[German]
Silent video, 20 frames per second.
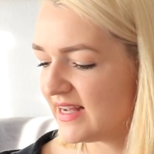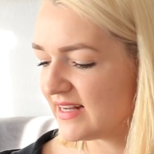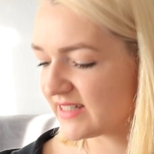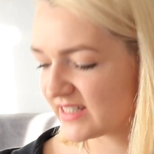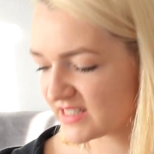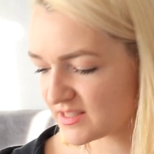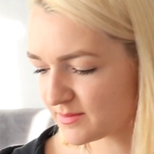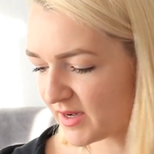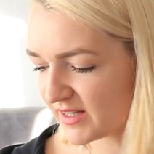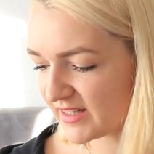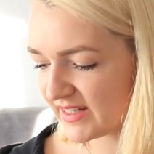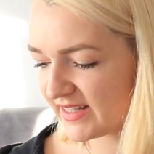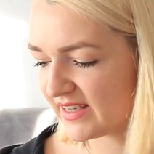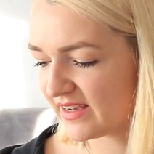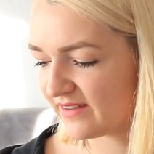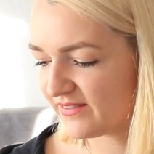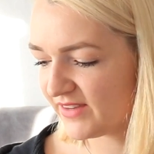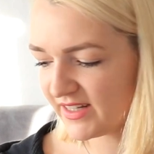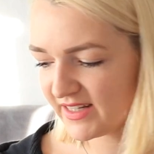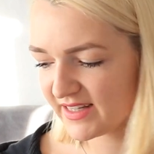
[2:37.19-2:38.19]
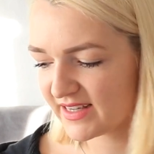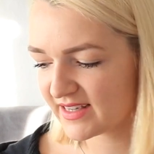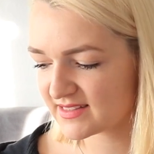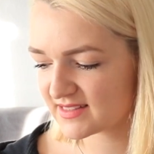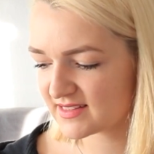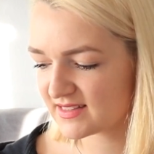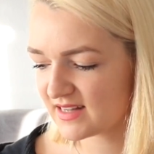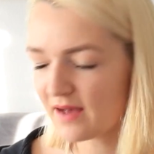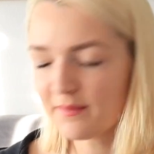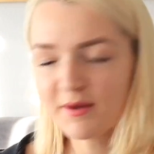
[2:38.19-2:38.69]
Das macht eher weniger
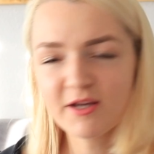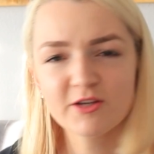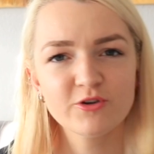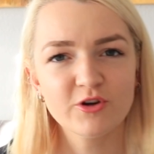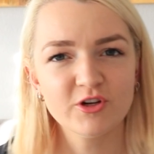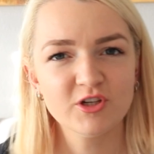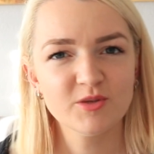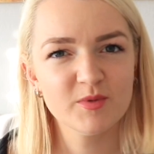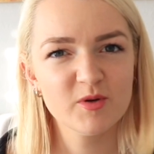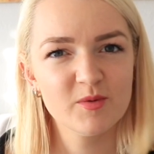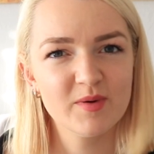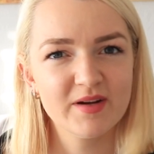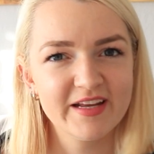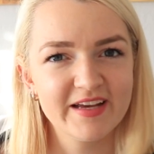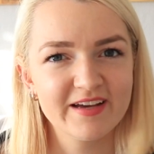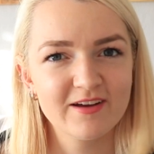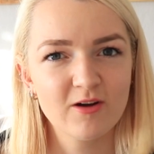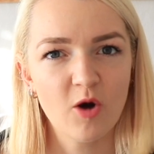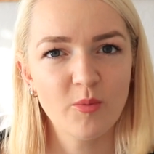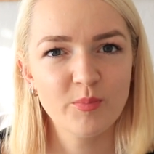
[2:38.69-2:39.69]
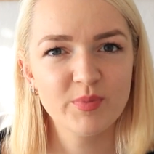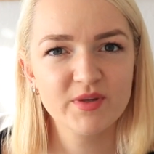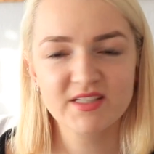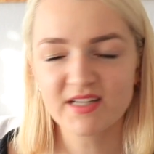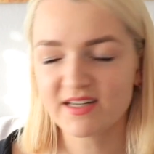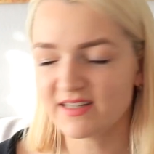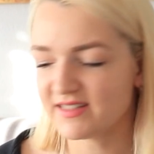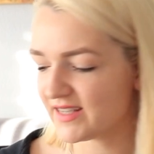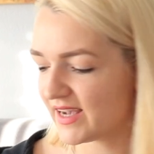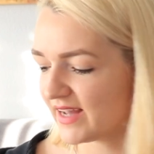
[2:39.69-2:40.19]
Sinn, aber ich könnte mir überlegen, ob ich
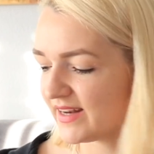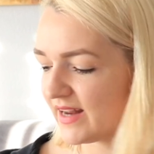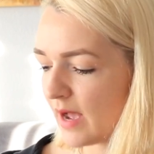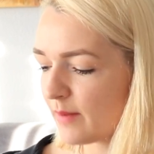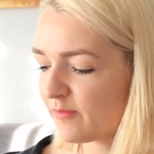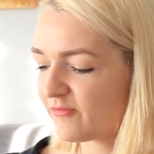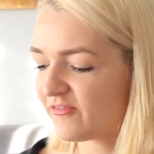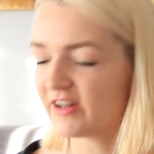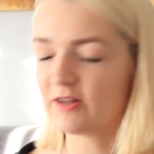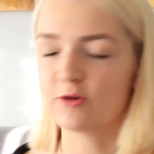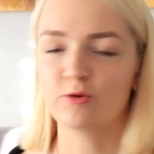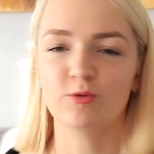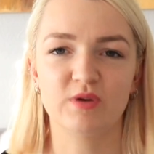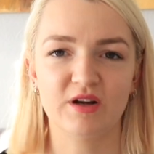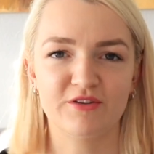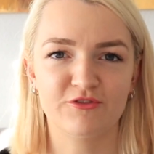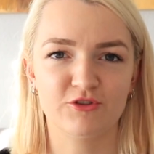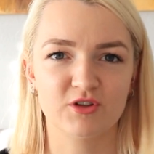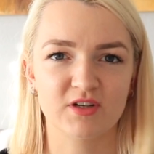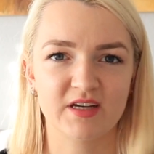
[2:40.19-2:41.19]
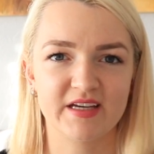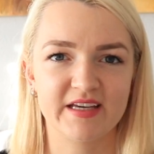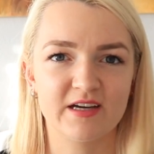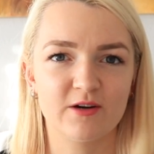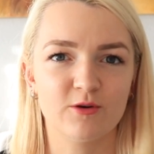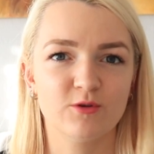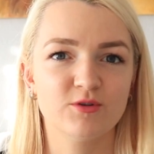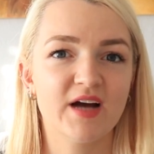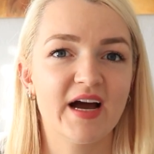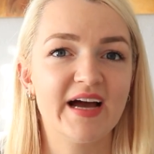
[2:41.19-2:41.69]
denn nicht eine Abwandlung davon
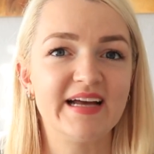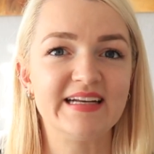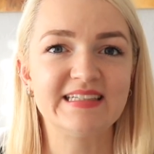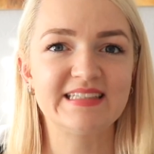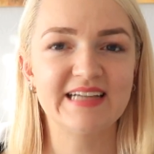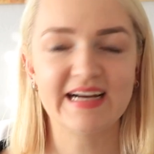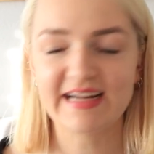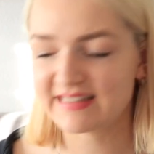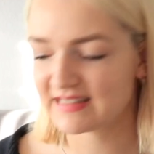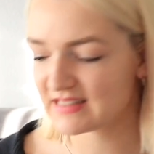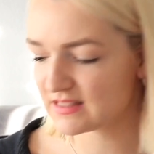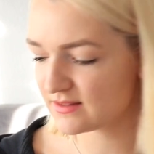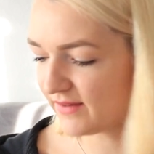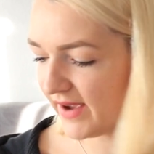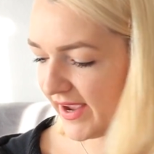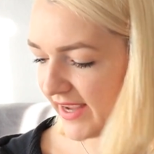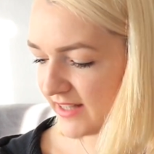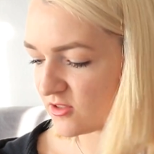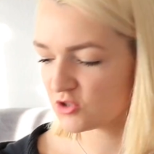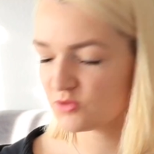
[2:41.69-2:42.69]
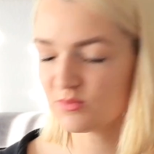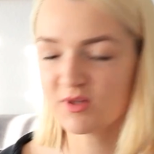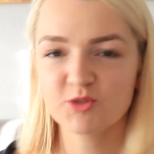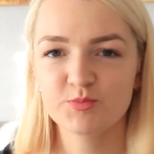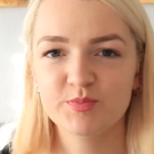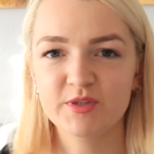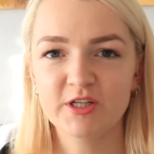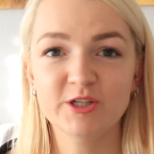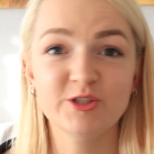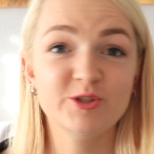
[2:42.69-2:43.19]
drehe oder einen Teil 2. Zum
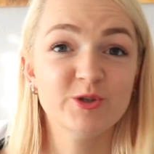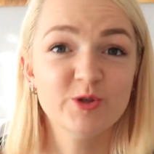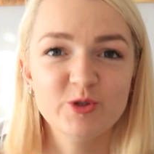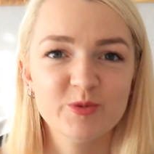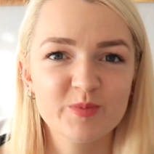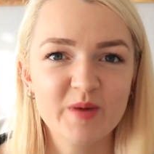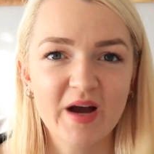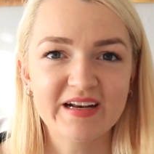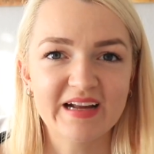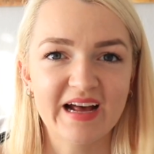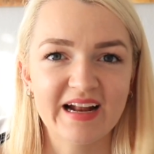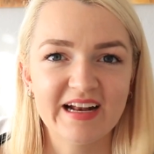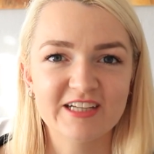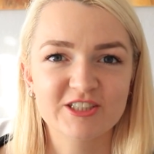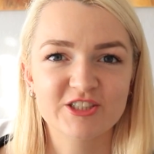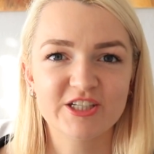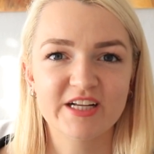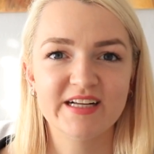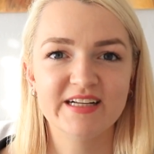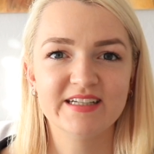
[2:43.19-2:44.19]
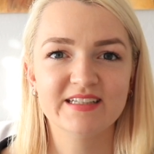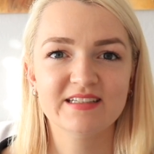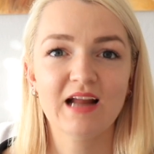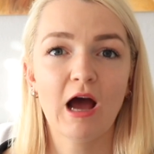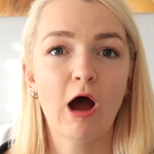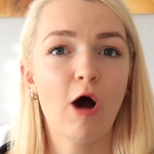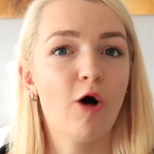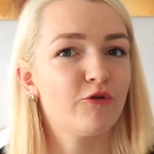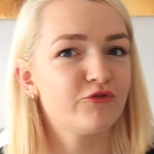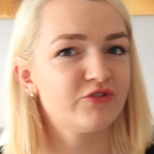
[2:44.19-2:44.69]
Beispiel YouTube-Kanal erstellen
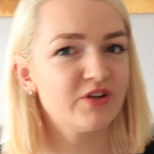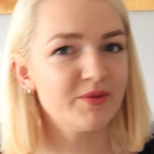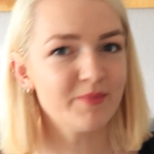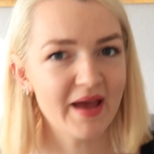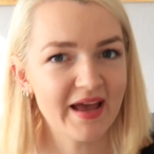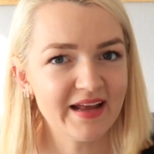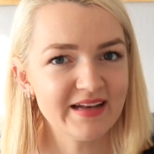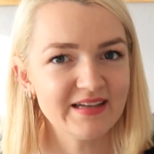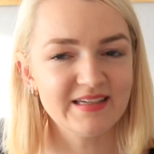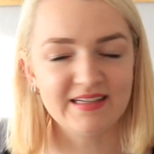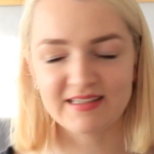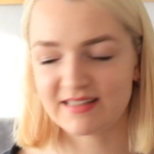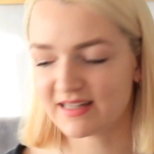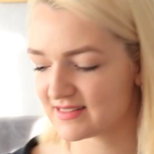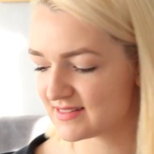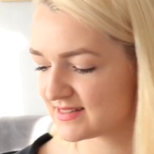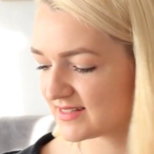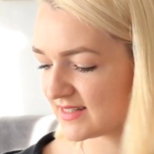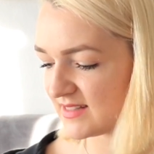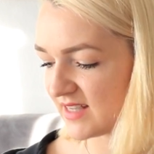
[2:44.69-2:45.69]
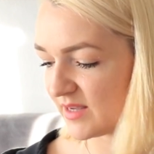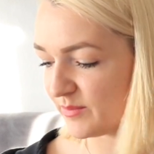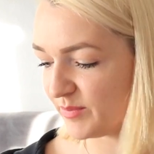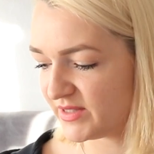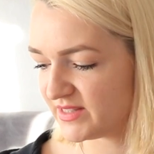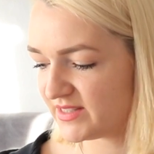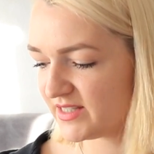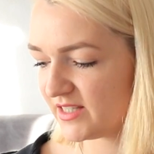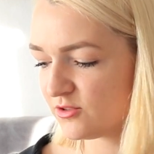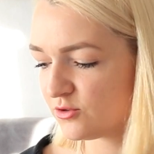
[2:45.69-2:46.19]
auf dem Handy. Das ist jetzt ein
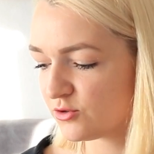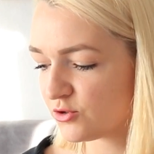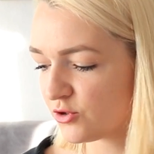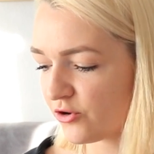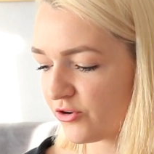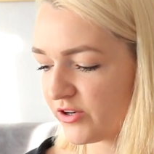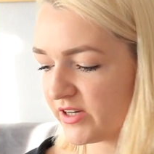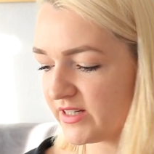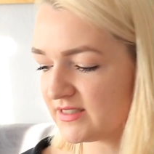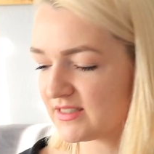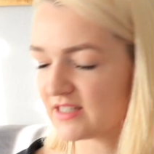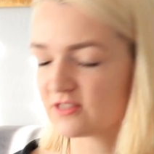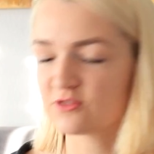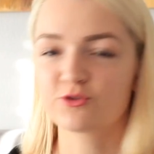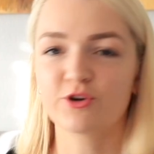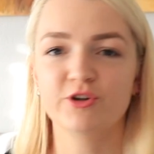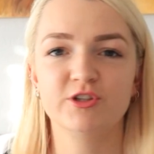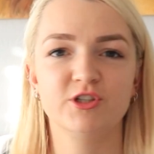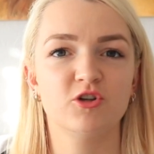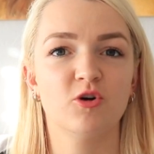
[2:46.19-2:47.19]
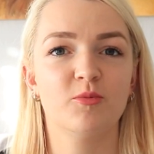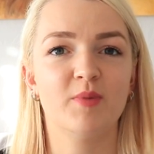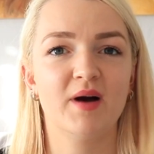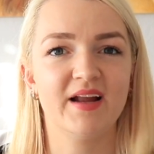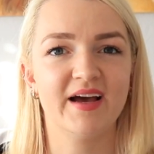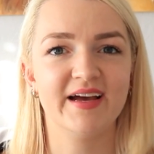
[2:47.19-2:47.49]
PC-Tutorial, dazu könnte ich nochmal